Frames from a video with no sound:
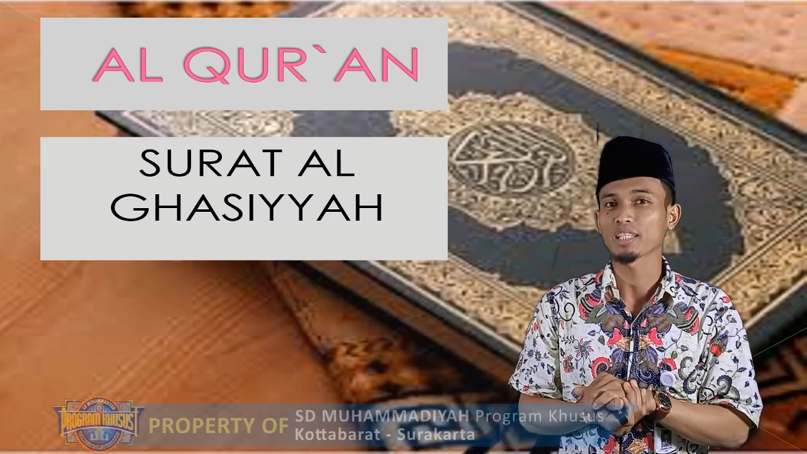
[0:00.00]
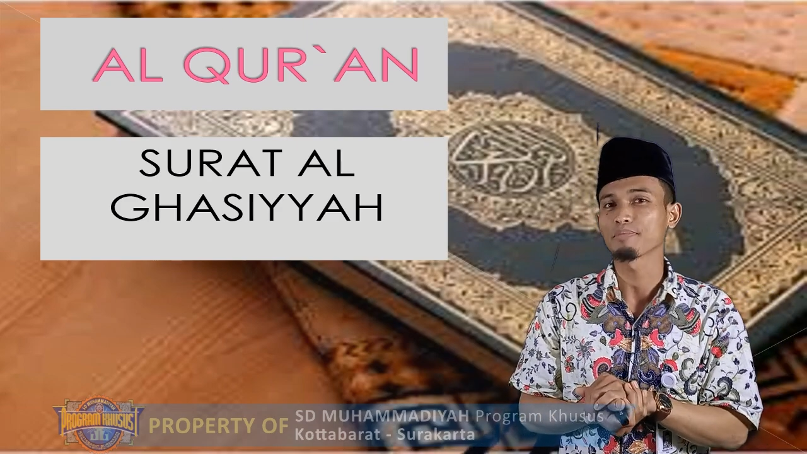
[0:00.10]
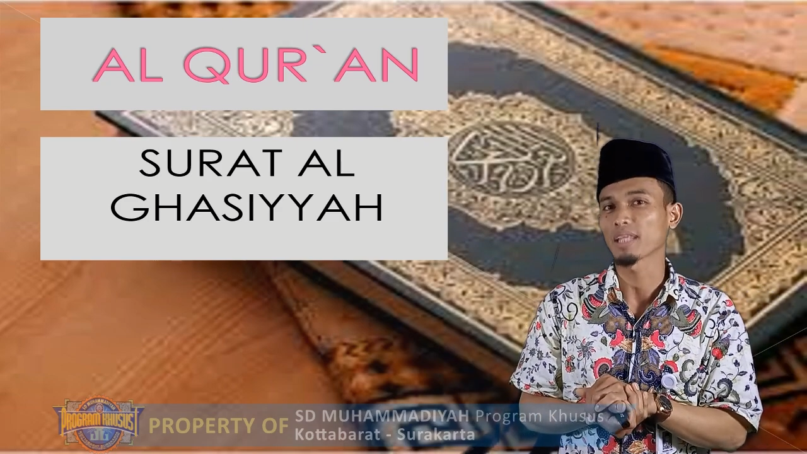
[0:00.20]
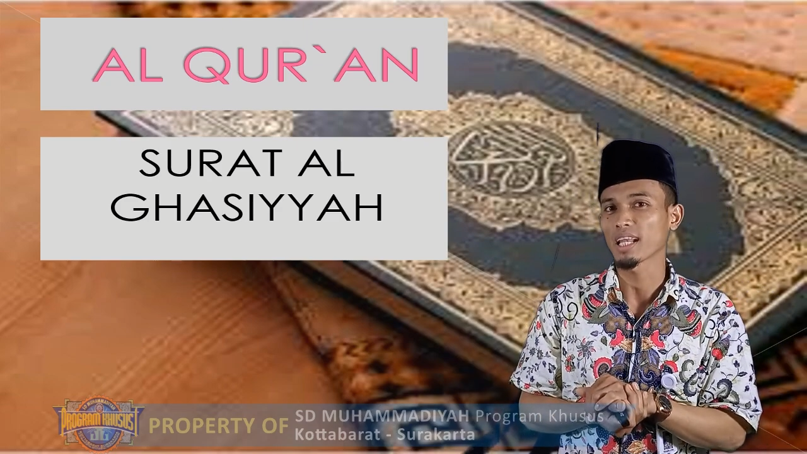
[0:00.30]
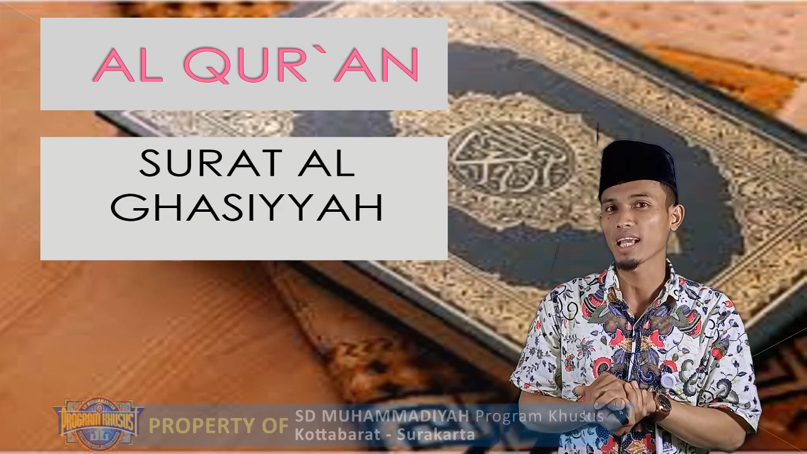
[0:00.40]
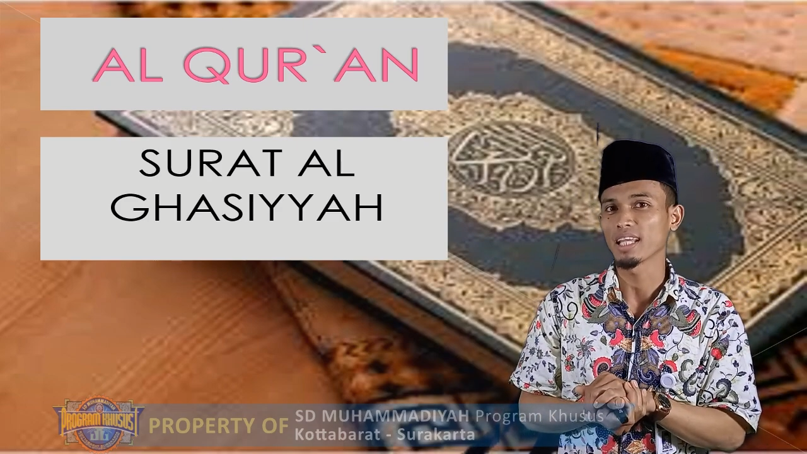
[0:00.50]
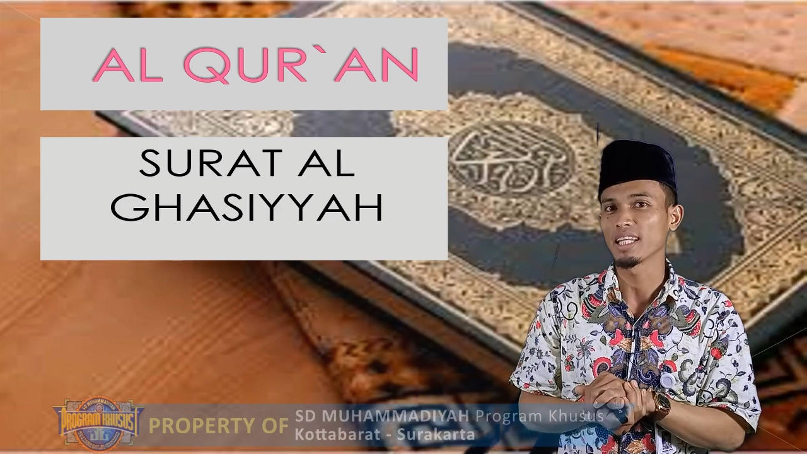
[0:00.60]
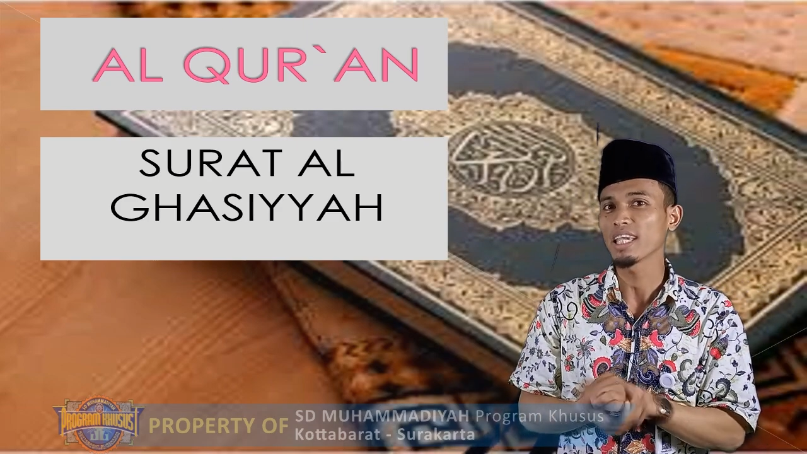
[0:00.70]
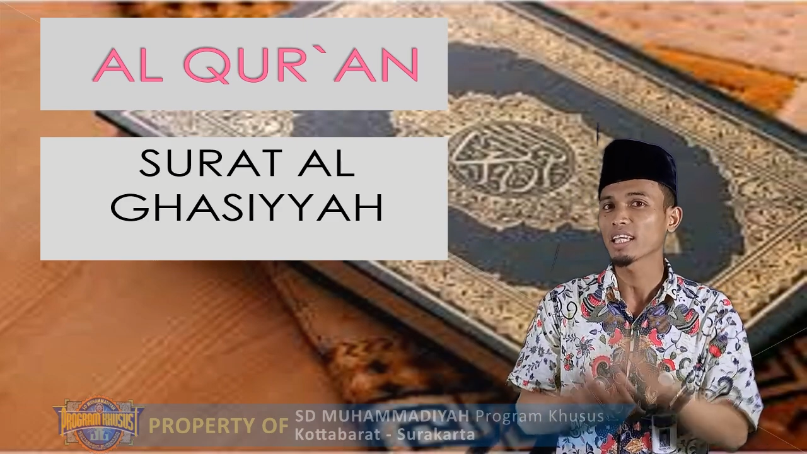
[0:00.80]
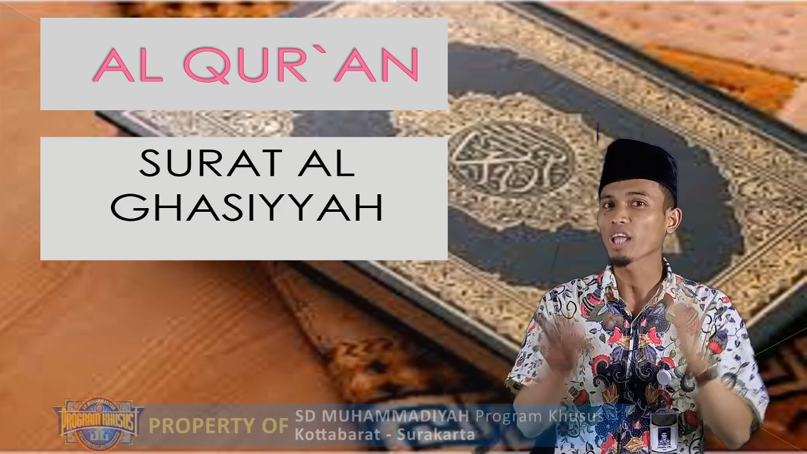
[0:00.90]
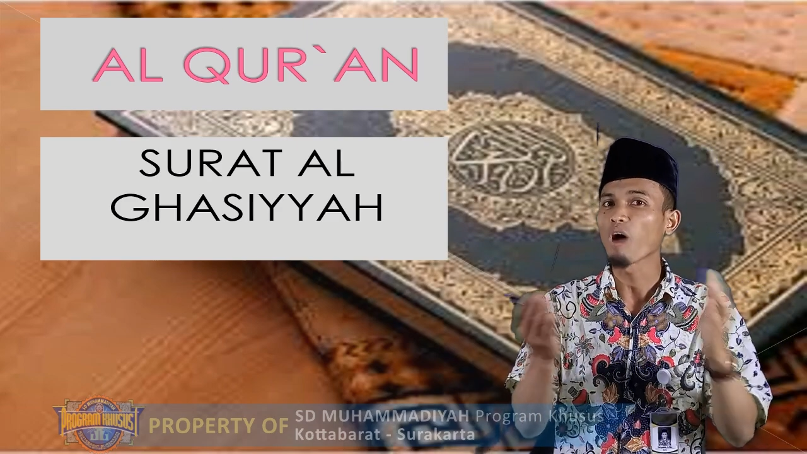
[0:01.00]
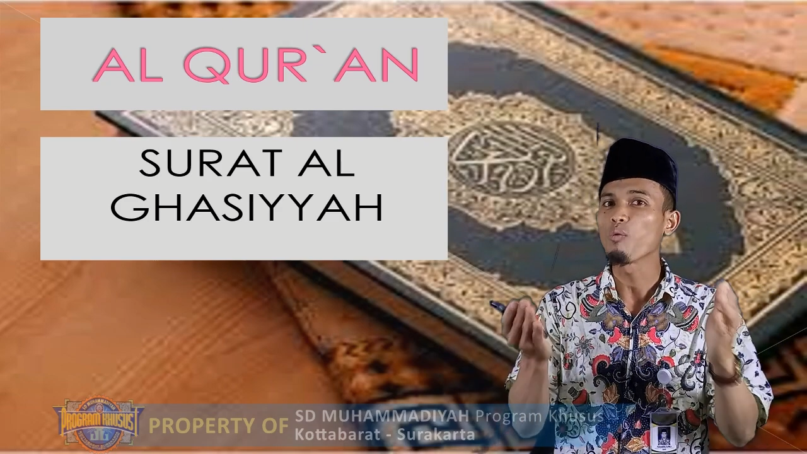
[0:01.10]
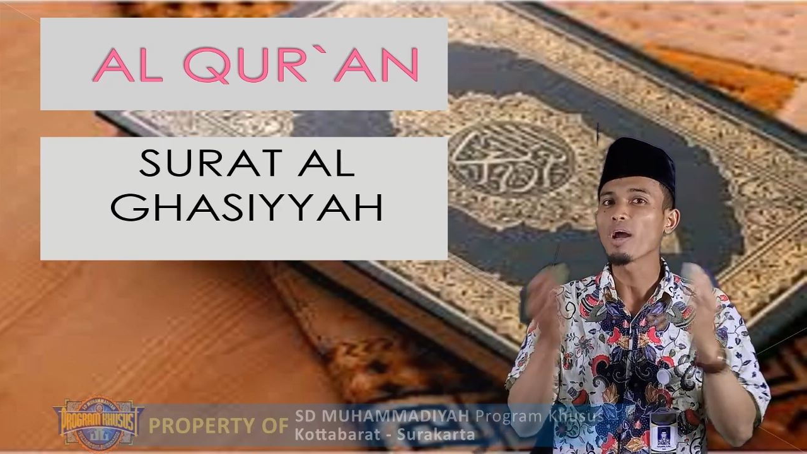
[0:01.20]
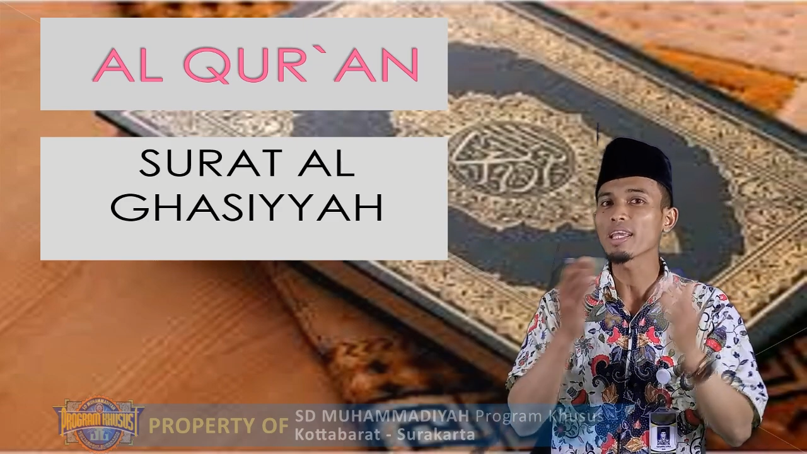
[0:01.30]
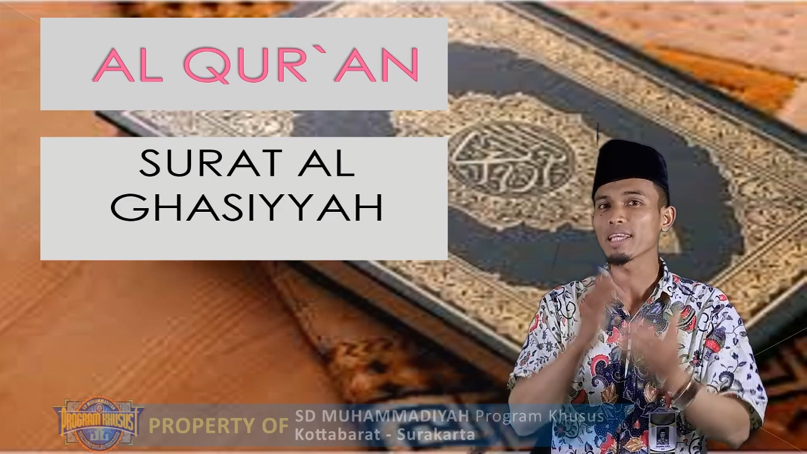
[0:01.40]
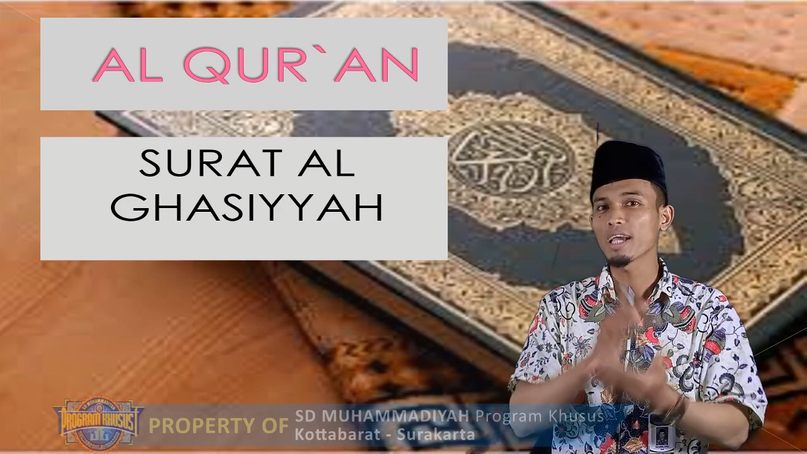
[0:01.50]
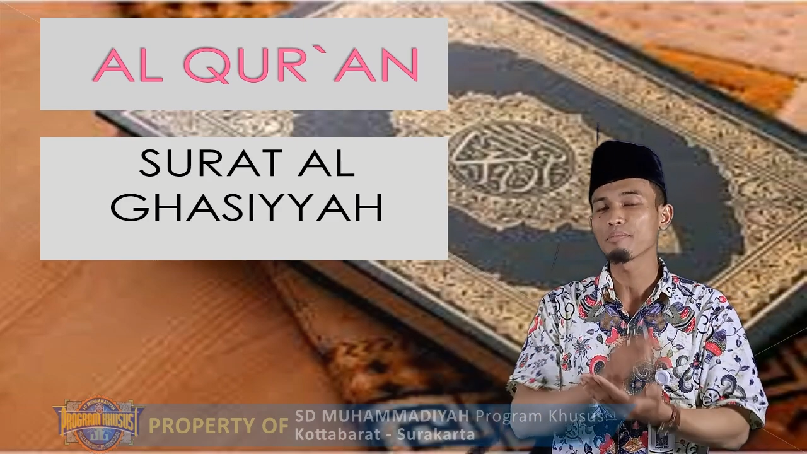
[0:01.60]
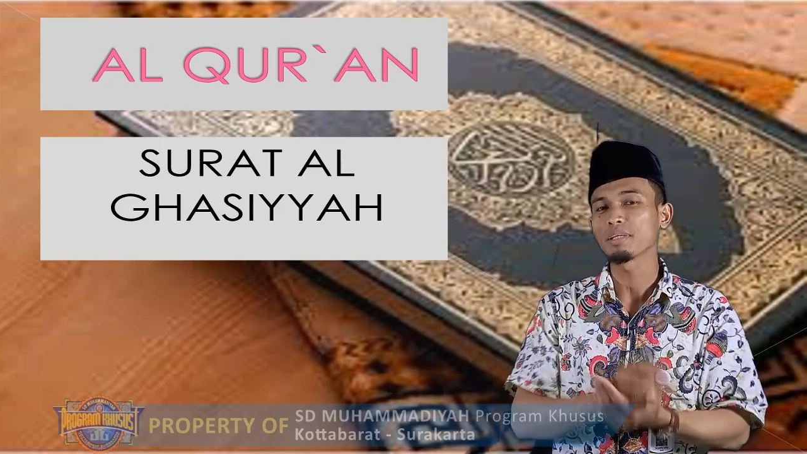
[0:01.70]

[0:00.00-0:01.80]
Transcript: kesempatan kali ini kita awali dengan